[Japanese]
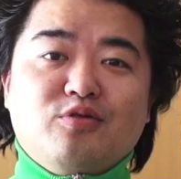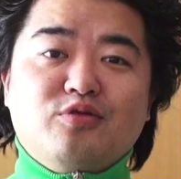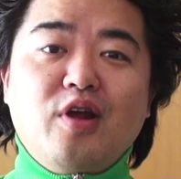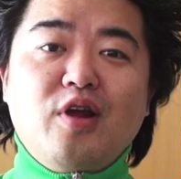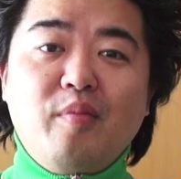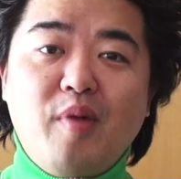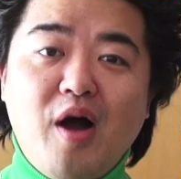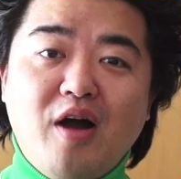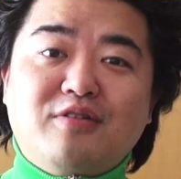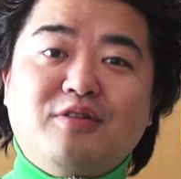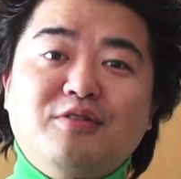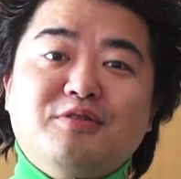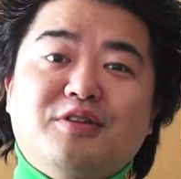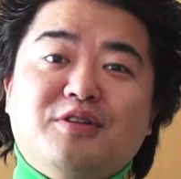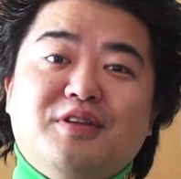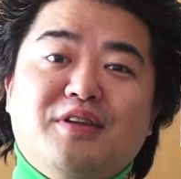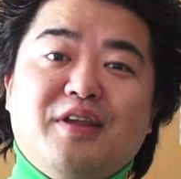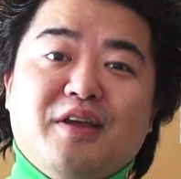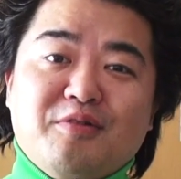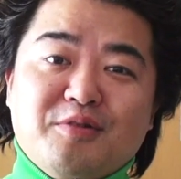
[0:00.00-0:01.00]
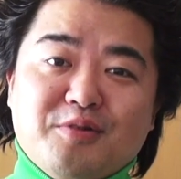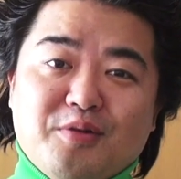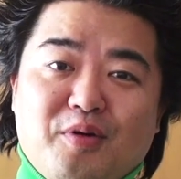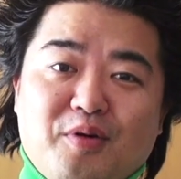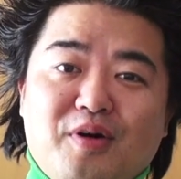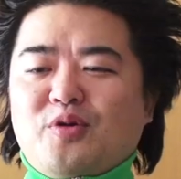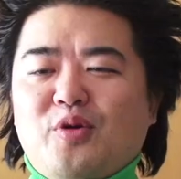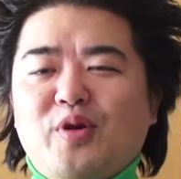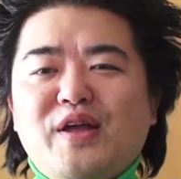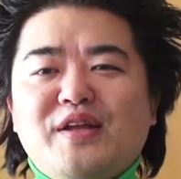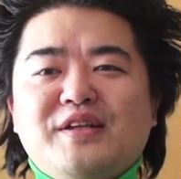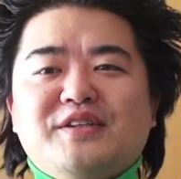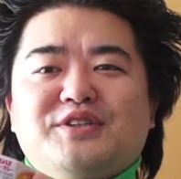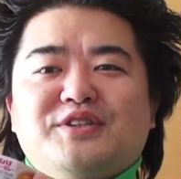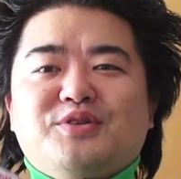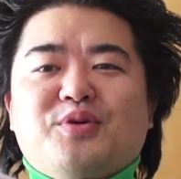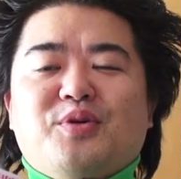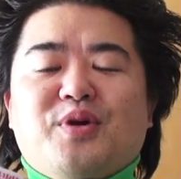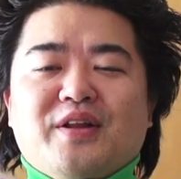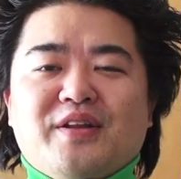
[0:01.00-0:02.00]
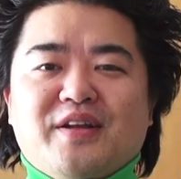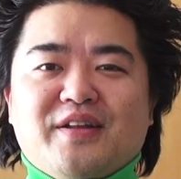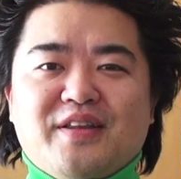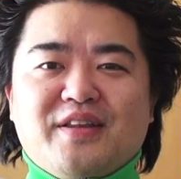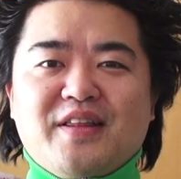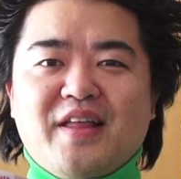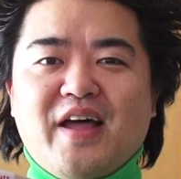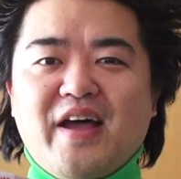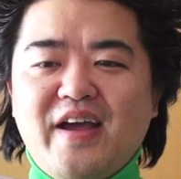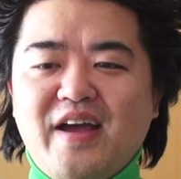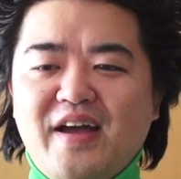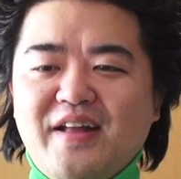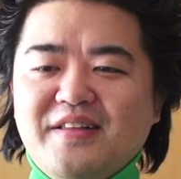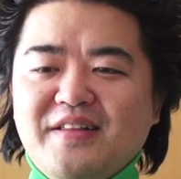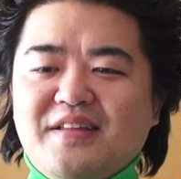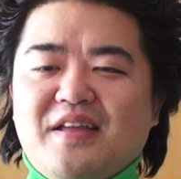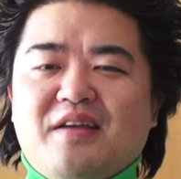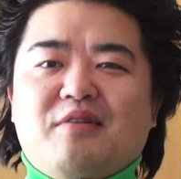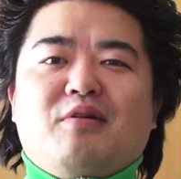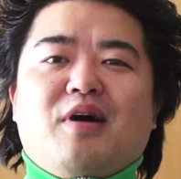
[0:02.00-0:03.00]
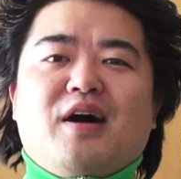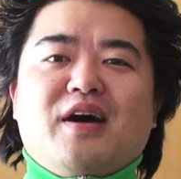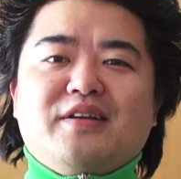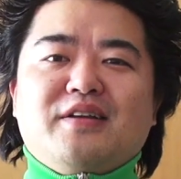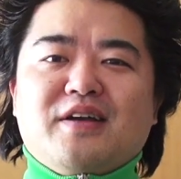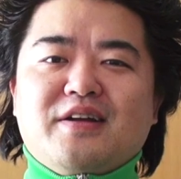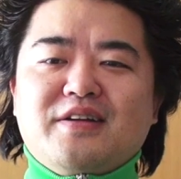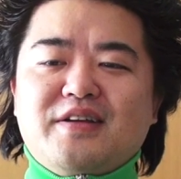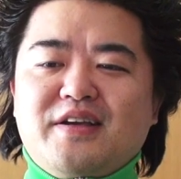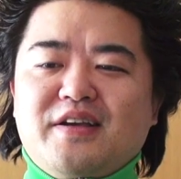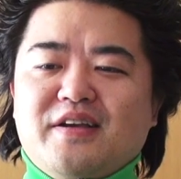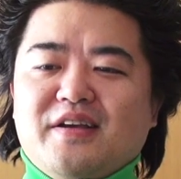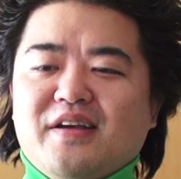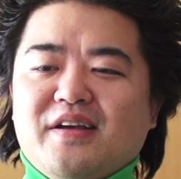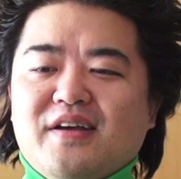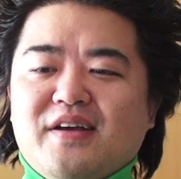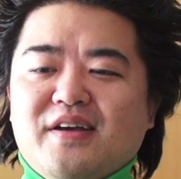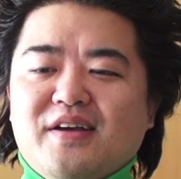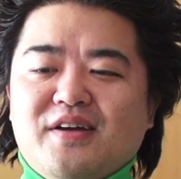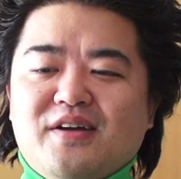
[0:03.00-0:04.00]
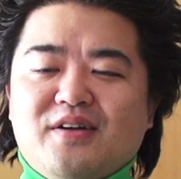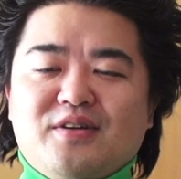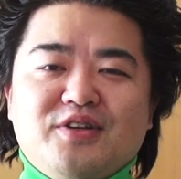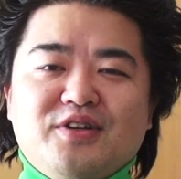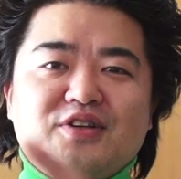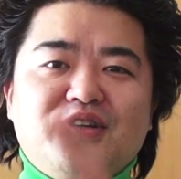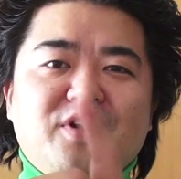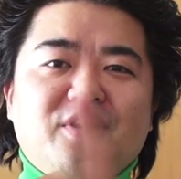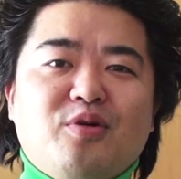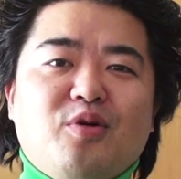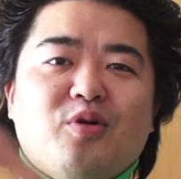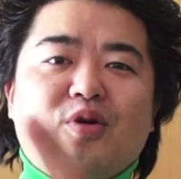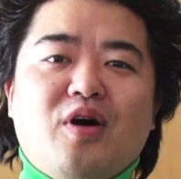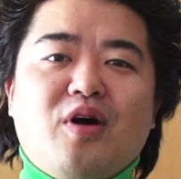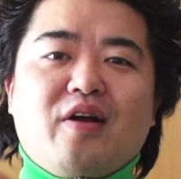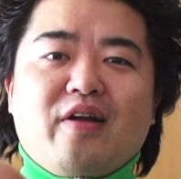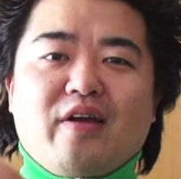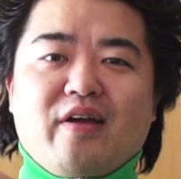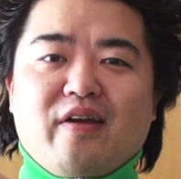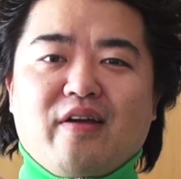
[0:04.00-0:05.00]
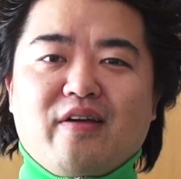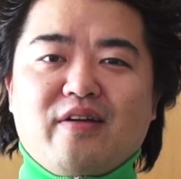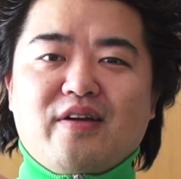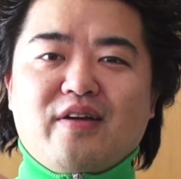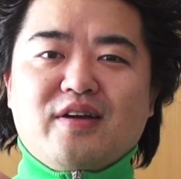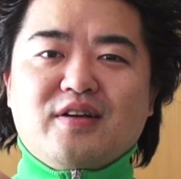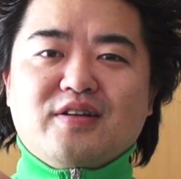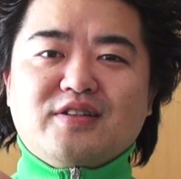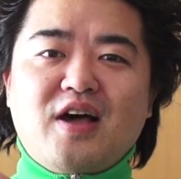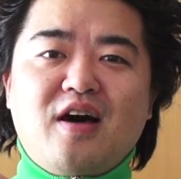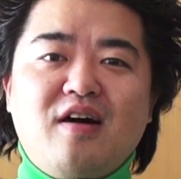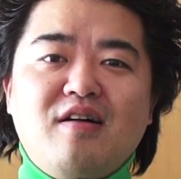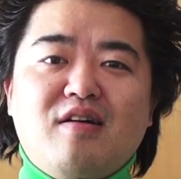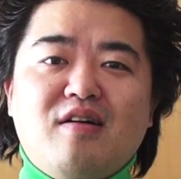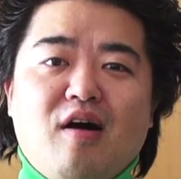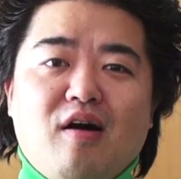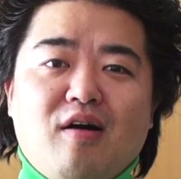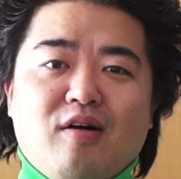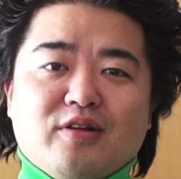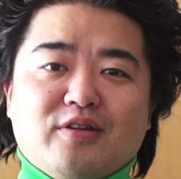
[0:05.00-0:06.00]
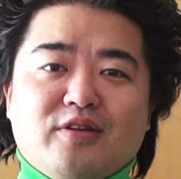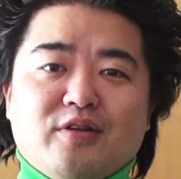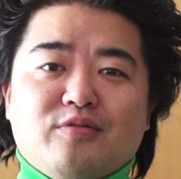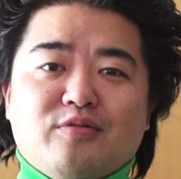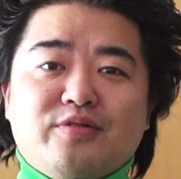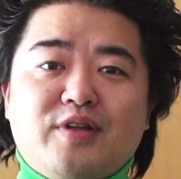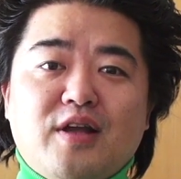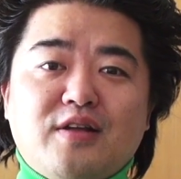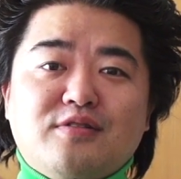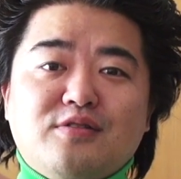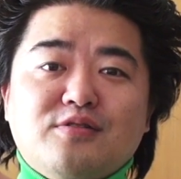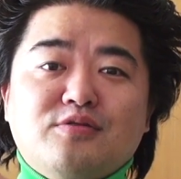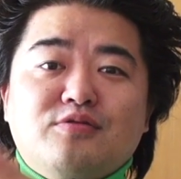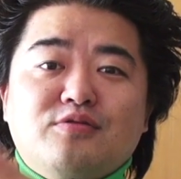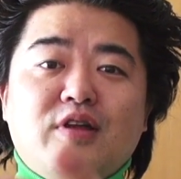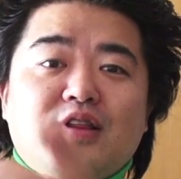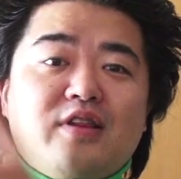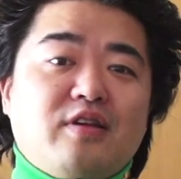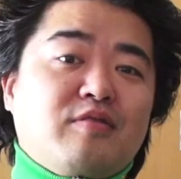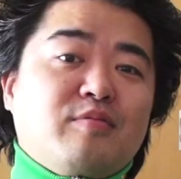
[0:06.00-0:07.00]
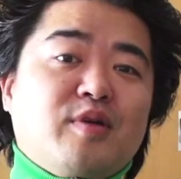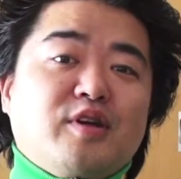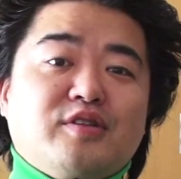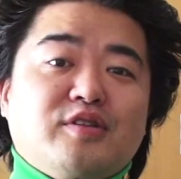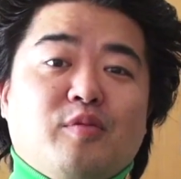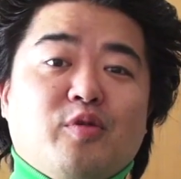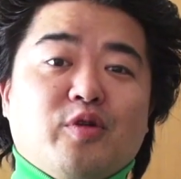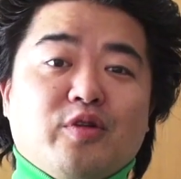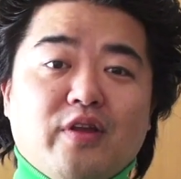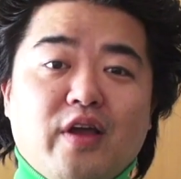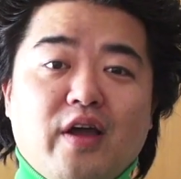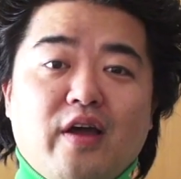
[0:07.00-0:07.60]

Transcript: 売れまくってるの。どれにしようかなって悩んでる間に、イエローカレー。3巻あったの2つ売れてきましたもん